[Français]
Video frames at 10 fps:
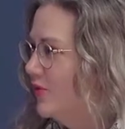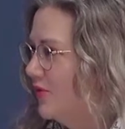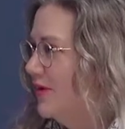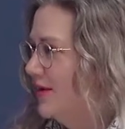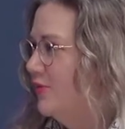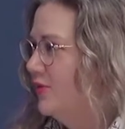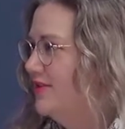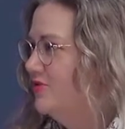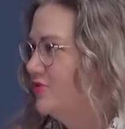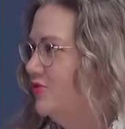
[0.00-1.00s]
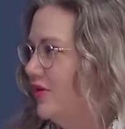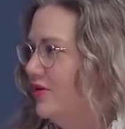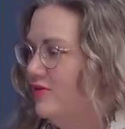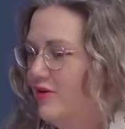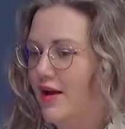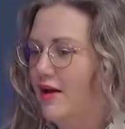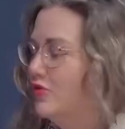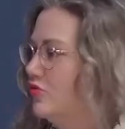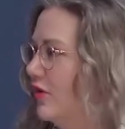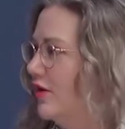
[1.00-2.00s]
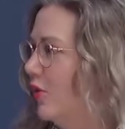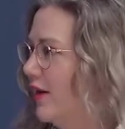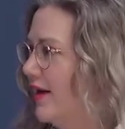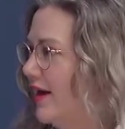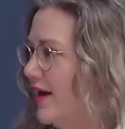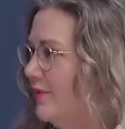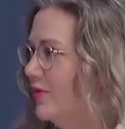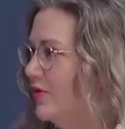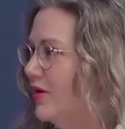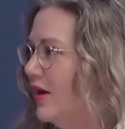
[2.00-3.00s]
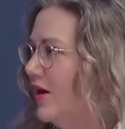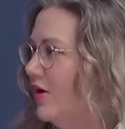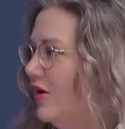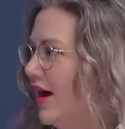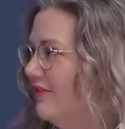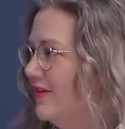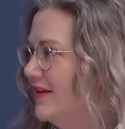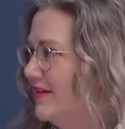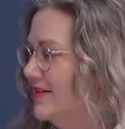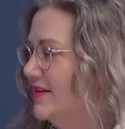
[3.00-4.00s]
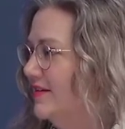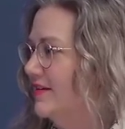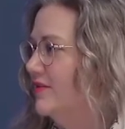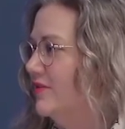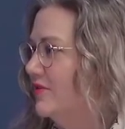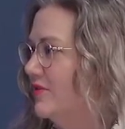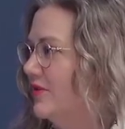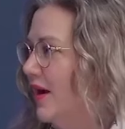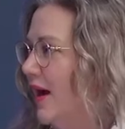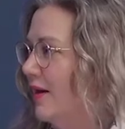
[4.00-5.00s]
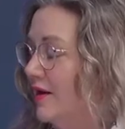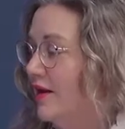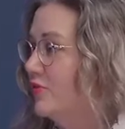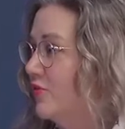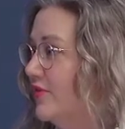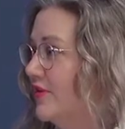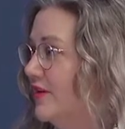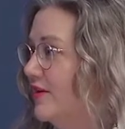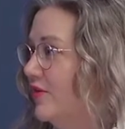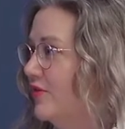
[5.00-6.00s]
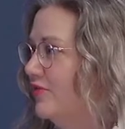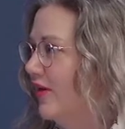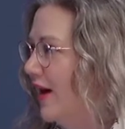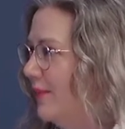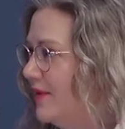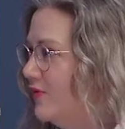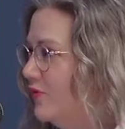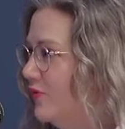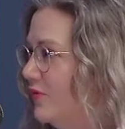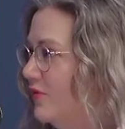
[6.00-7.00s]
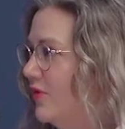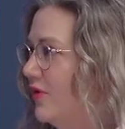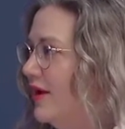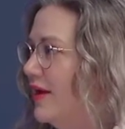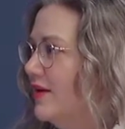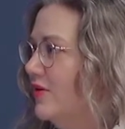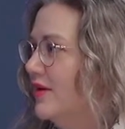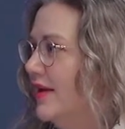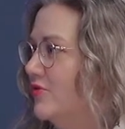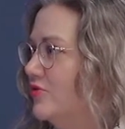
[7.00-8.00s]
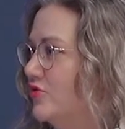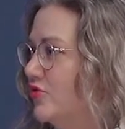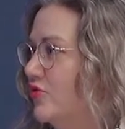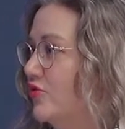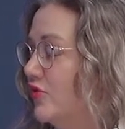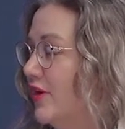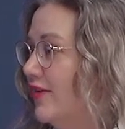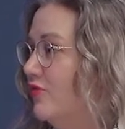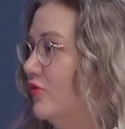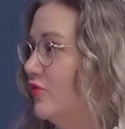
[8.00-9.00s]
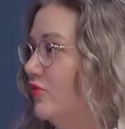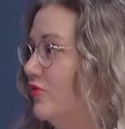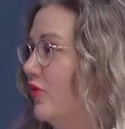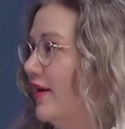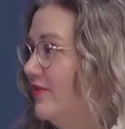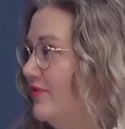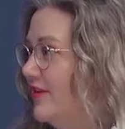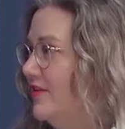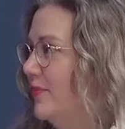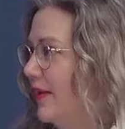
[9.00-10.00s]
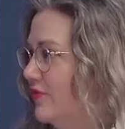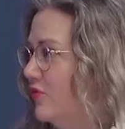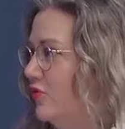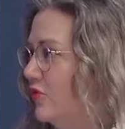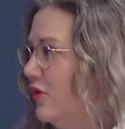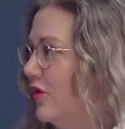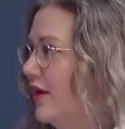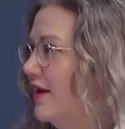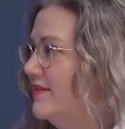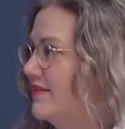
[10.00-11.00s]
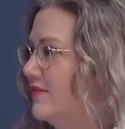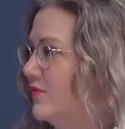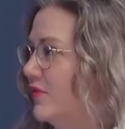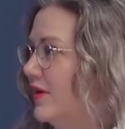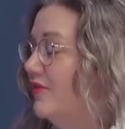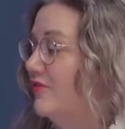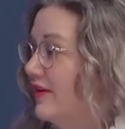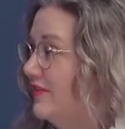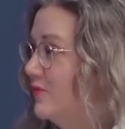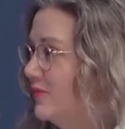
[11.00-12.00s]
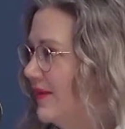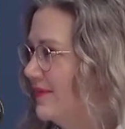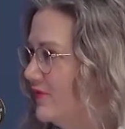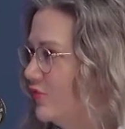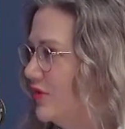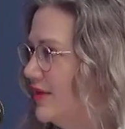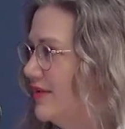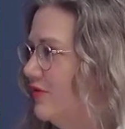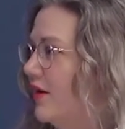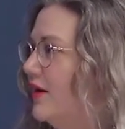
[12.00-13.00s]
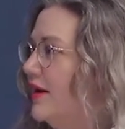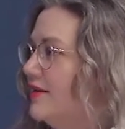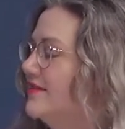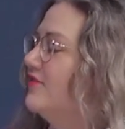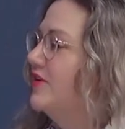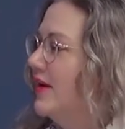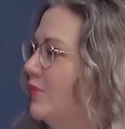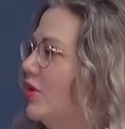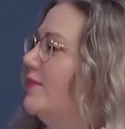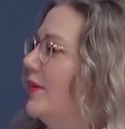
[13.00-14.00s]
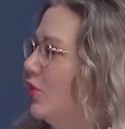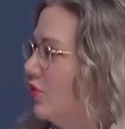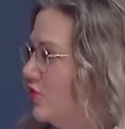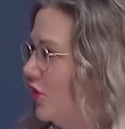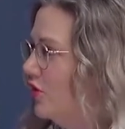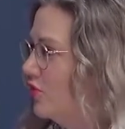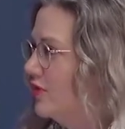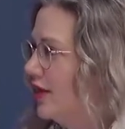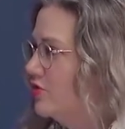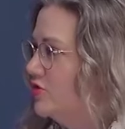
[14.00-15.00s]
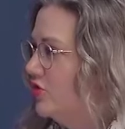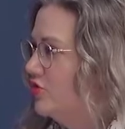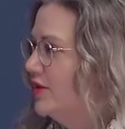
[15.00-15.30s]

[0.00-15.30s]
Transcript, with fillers: et on est sur euh, voilà un coût incroyable euh, avec un gain annoncé faramineux, quelque chose de secret. Faut faut aller vite parce que sinon l'affaire va nous passer sous le nez. Enfin, c'est finalement les mêmes ressorts qu'on a aujourd'hui